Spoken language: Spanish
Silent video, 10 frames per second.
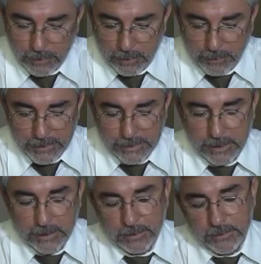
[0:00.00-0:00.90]

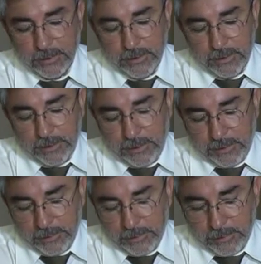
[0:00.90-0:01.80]
avanzar
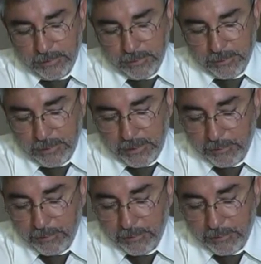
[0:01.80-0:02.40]
en,